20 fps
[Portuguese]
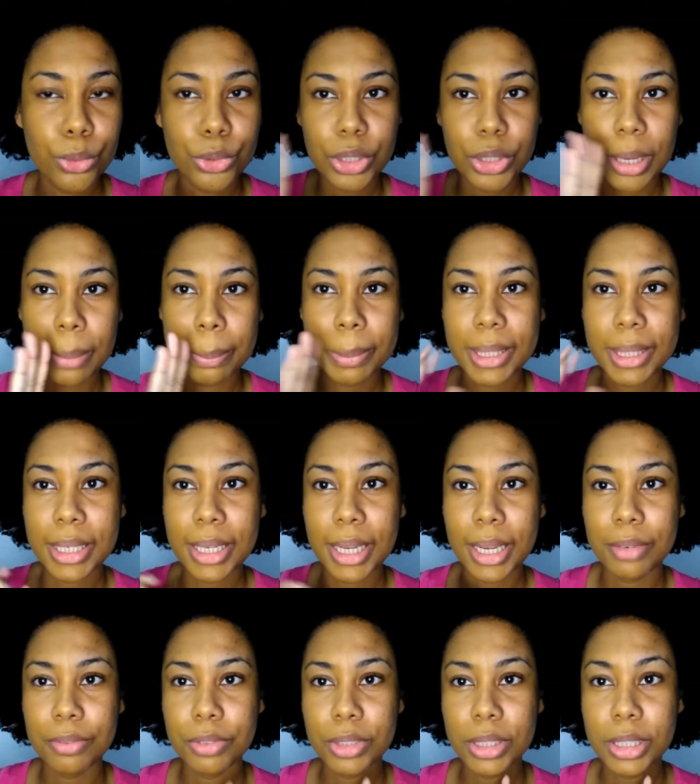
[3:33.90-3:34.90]
já
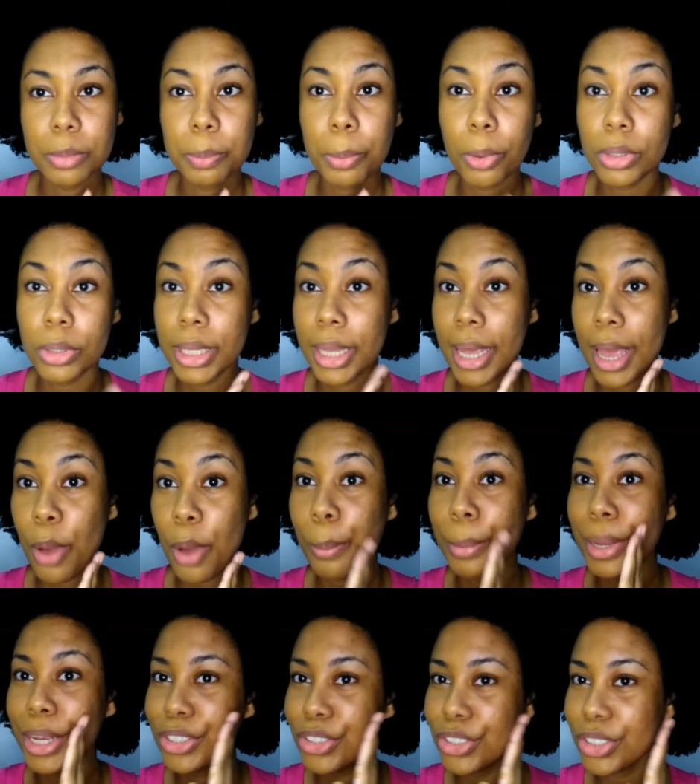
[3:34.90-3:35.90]
apliquei, vocês podem
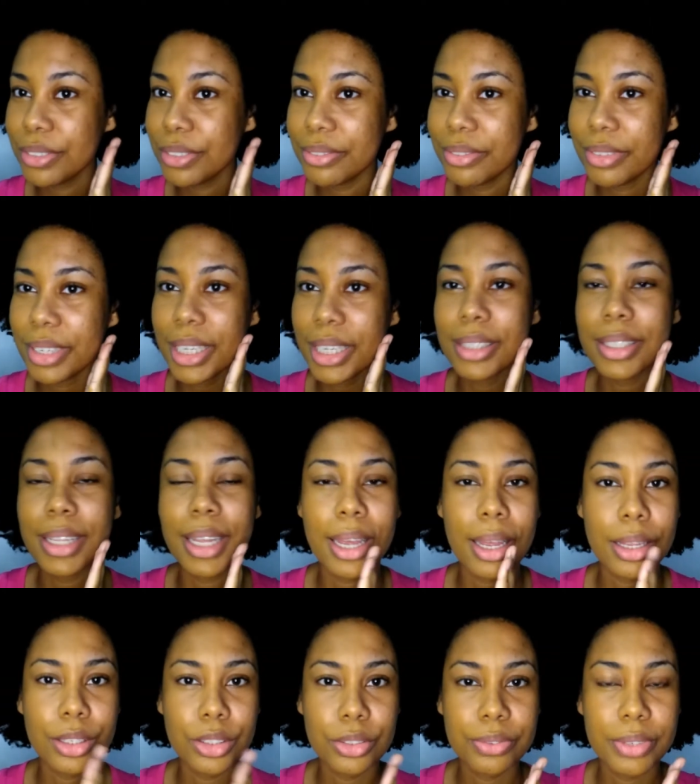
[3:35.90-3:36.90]
realmente ver, né,
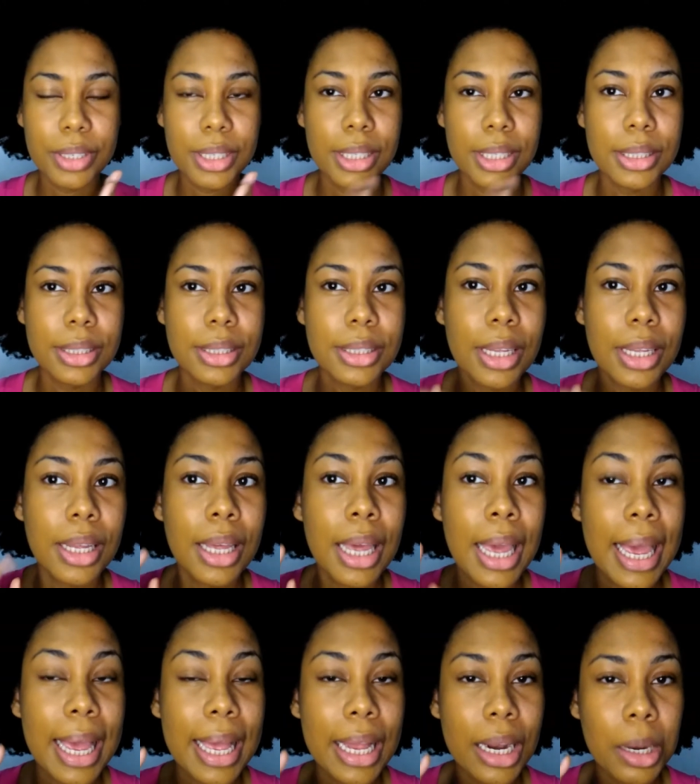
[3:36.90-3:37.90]
a diferença.
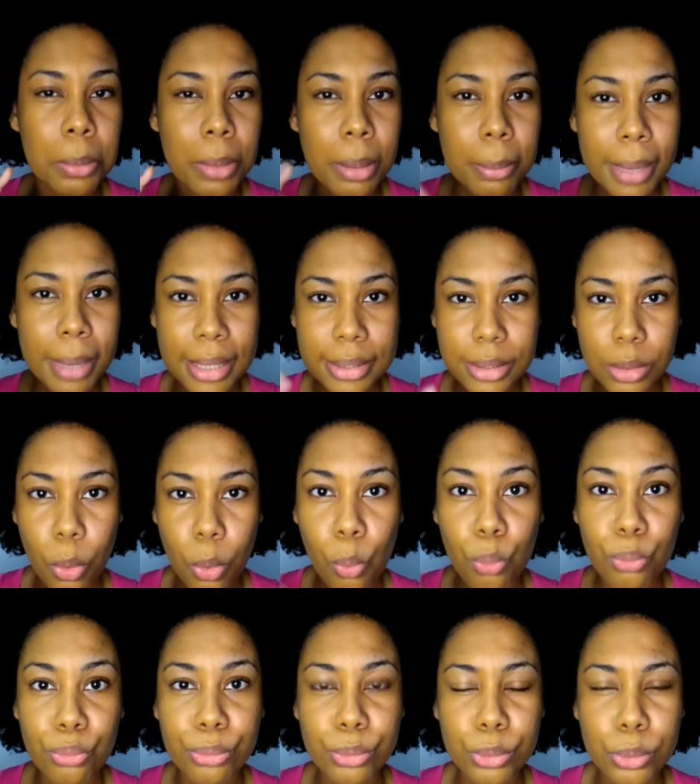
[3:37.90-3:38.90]
Ela é uma base com
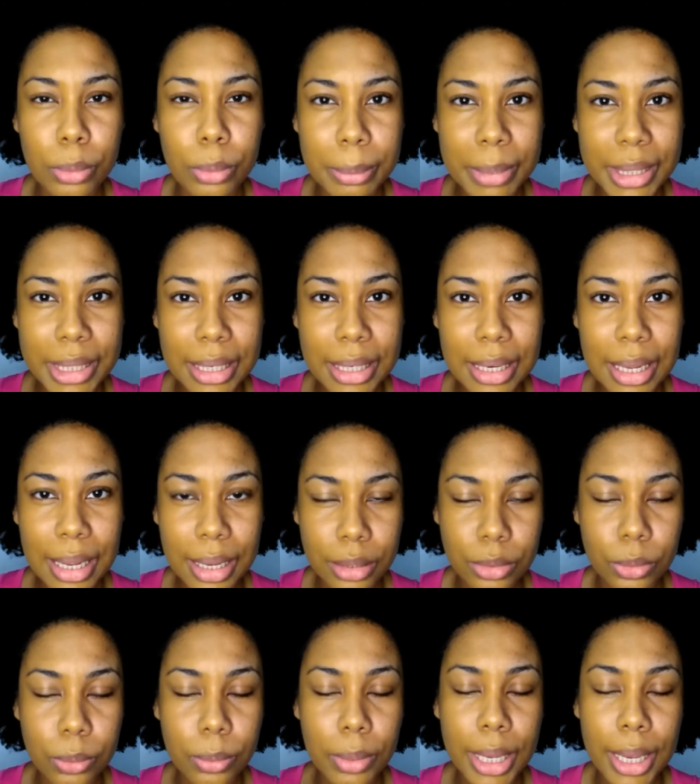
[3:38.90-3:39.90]
fundo
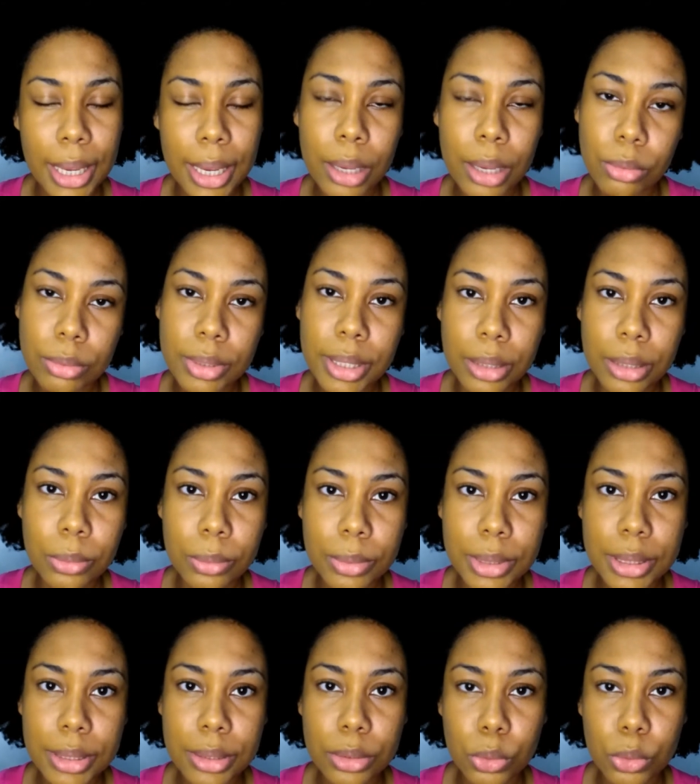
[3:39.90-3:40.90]
amarelado, eu tenho
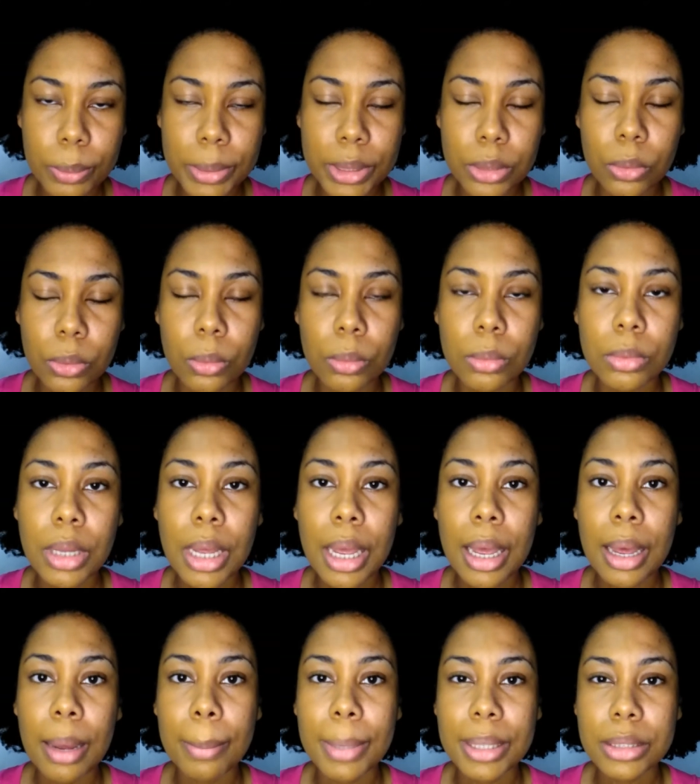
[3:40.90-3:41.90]
esse subtom,
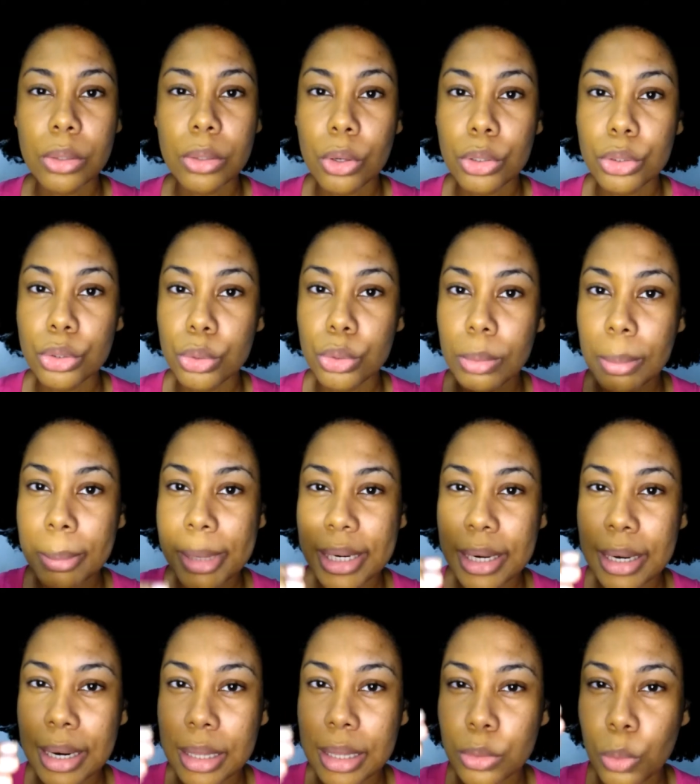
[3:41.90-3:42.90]
mas eu gosto de um
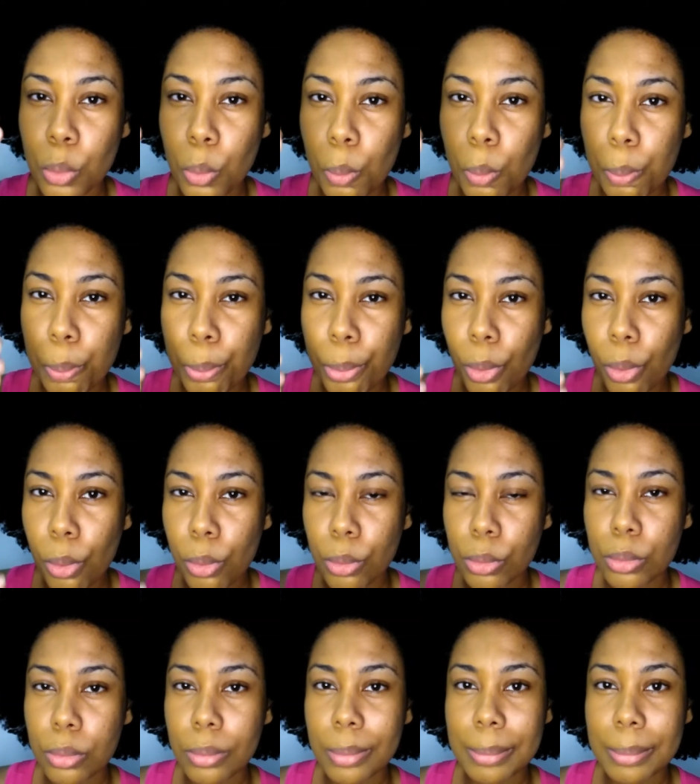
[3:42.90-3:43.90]
amarelado um
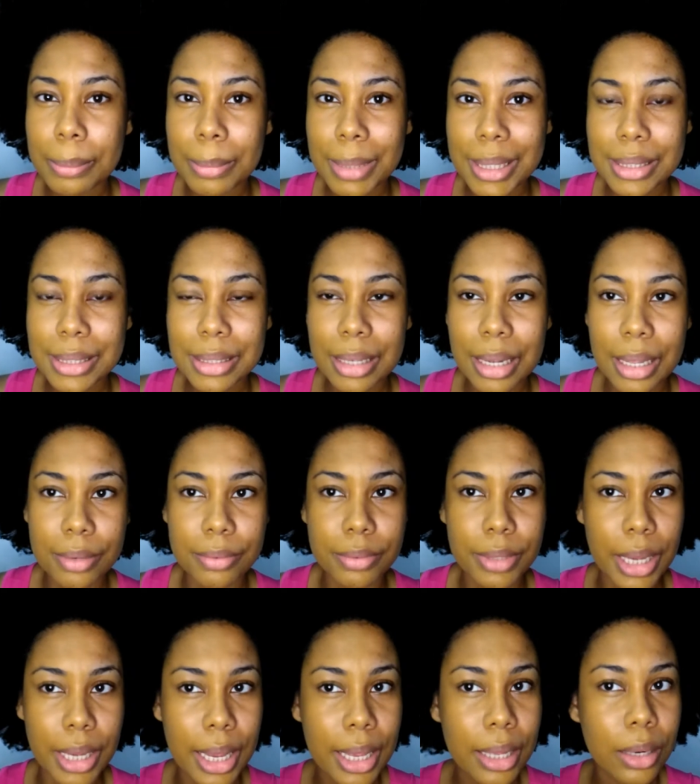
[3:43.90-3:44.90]
pouco mais
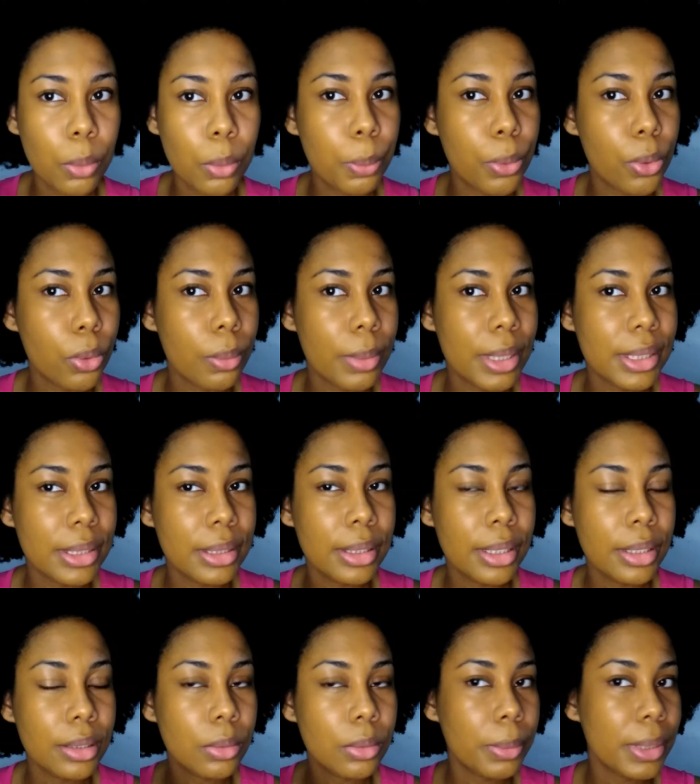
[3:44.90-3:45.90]
leve. Ela é um pouco mais
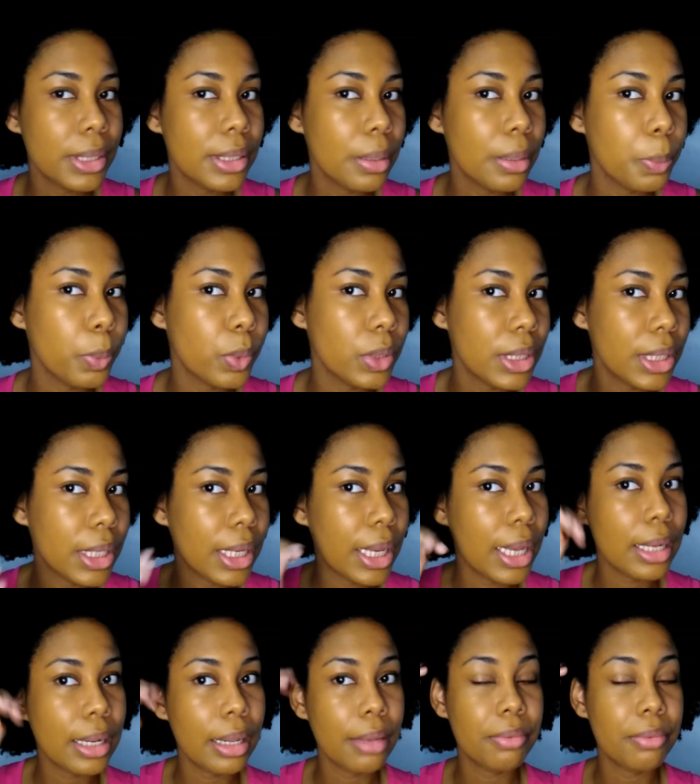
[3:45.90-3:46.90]
intensa, mas depois que
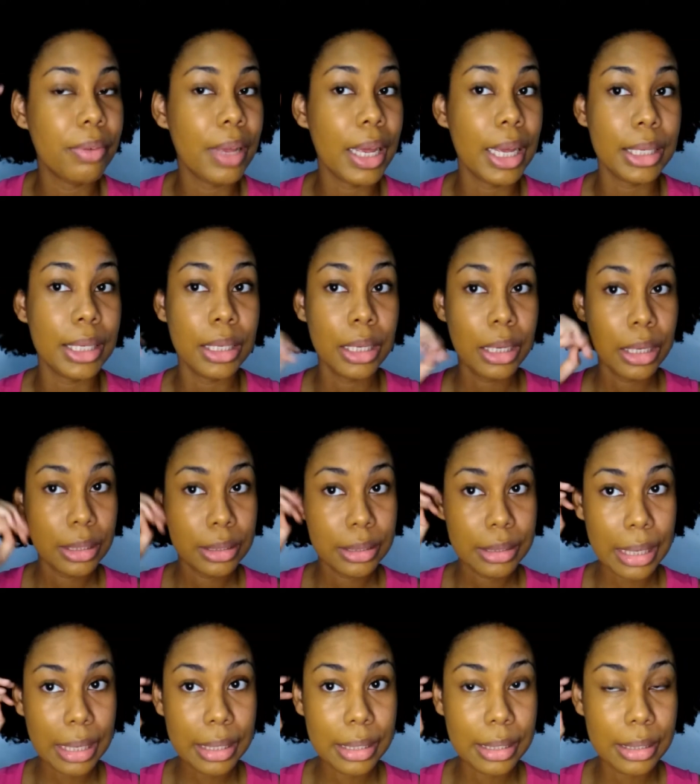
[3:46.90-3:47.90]
ela vai
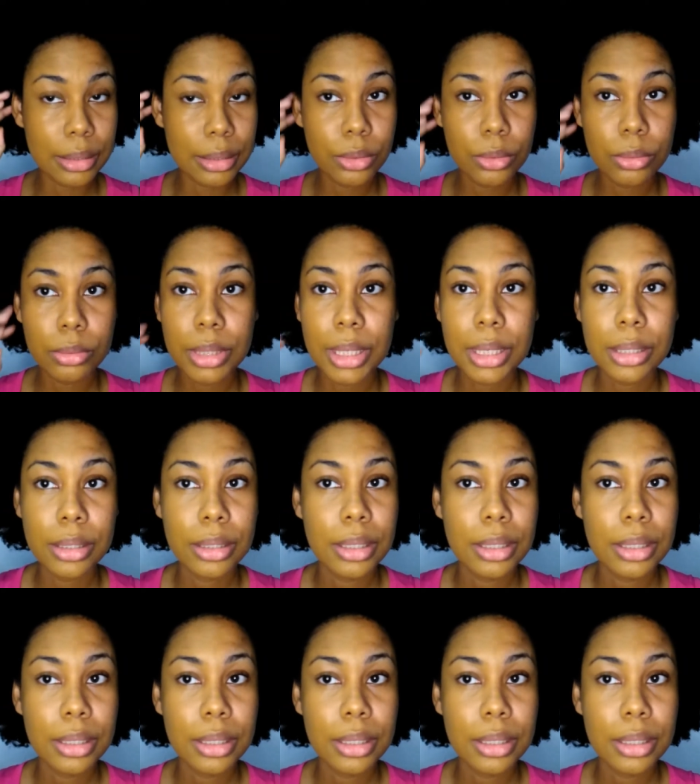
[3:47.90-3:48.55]
secando, né,